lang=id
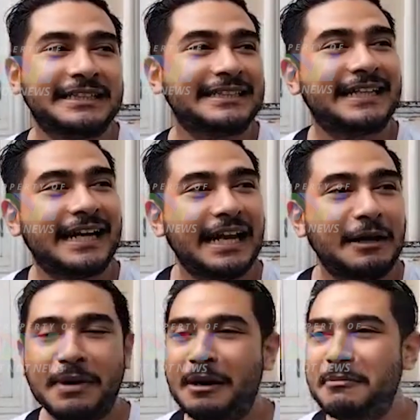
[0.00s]
terserah lah
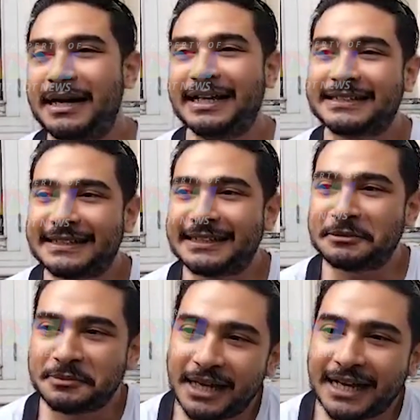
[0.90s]
mama yang senang
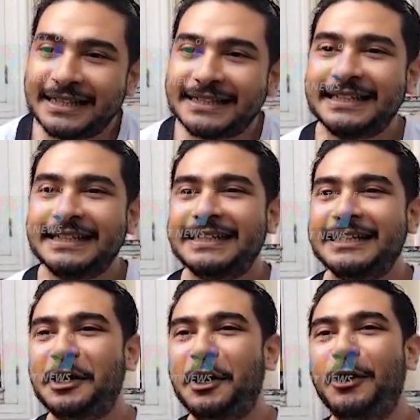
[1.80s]
udah ganteng
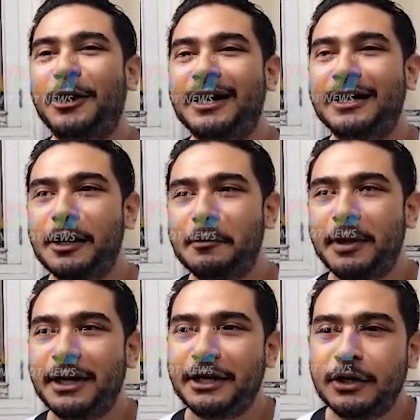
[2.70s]
kalau yang enggak paling